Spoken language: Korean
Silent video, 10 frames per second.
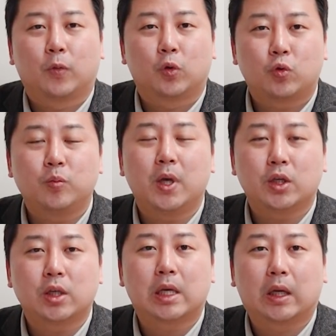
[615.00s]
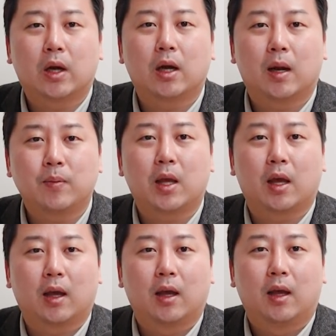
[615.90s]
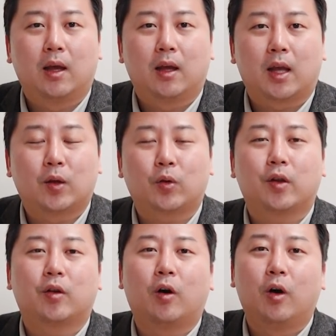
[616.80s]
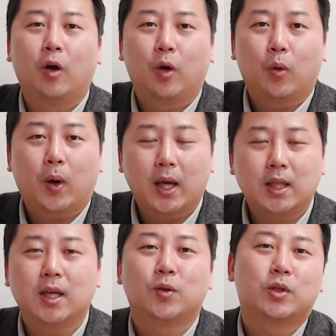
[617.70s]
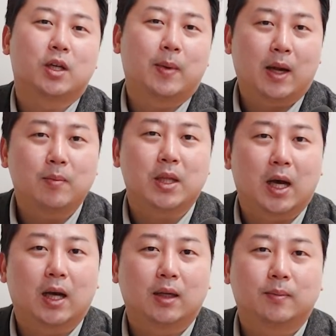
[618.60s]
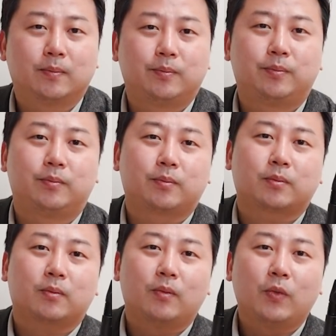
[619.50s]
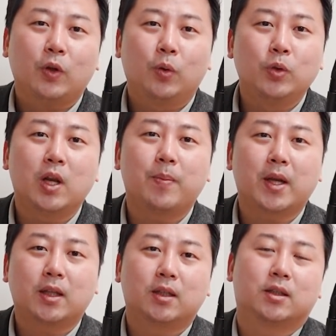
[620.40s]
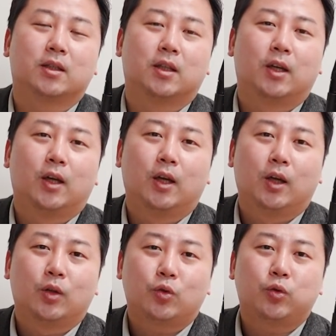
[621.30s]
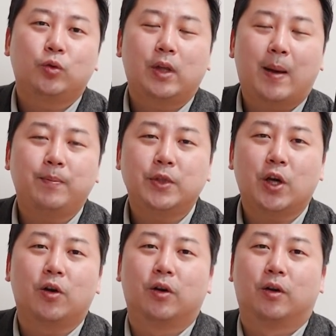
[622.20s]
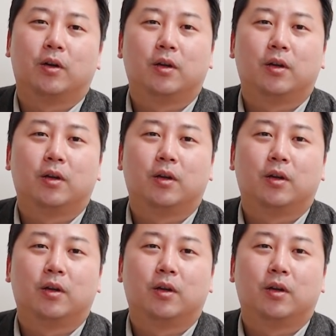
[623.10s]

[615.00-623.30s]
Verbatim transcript: 또 추미애 전 장관과 함께 계속해서 화이팅 해주시길 바랍니다. 오늘의 팩트 추남정